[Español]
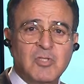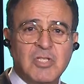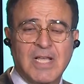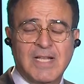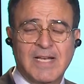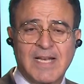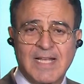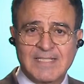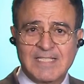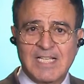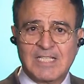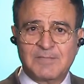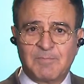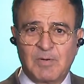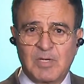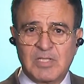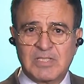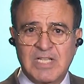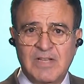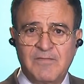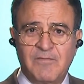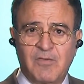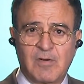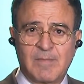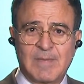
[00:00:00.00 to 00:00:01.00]
muchas gracias por
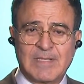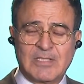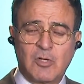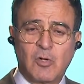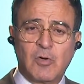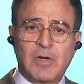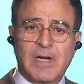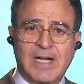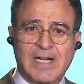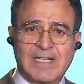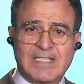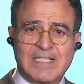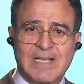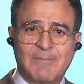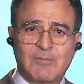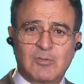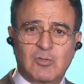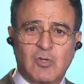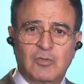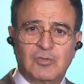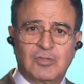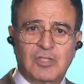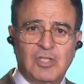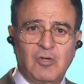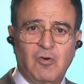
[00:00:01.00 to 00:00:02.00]
esta información.
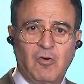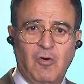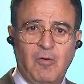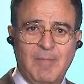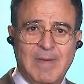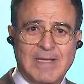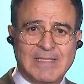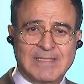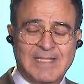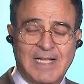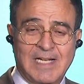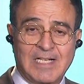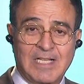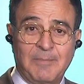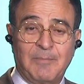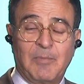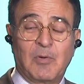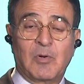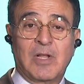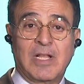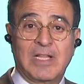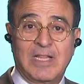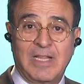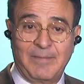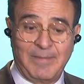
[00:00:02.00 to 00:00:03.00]
Regresamos contigo más tarde
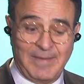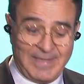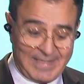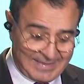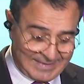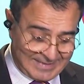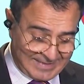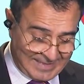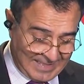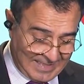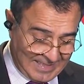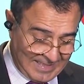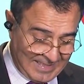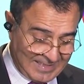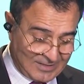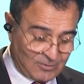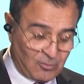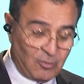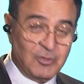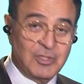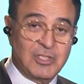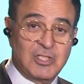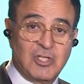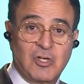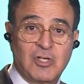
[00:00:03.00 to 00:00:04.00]
porque de veras que las
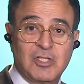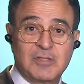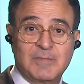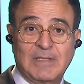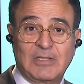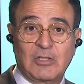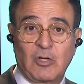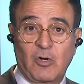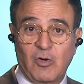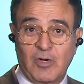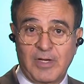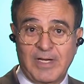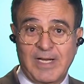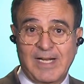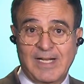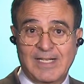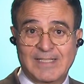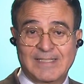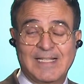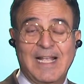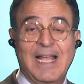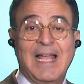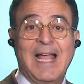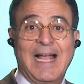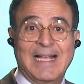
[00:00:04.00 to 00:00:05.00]
condiciones
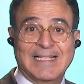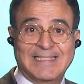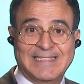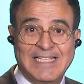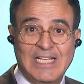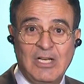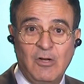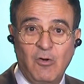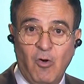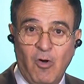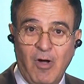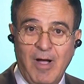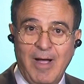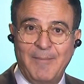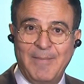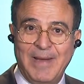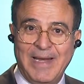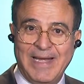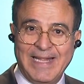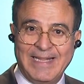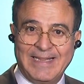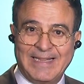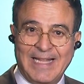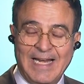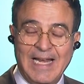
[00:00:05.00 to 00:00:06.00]
meteorológicas así lo
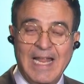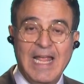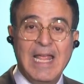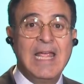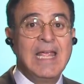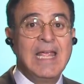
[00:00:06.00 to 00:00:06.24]
ameritan.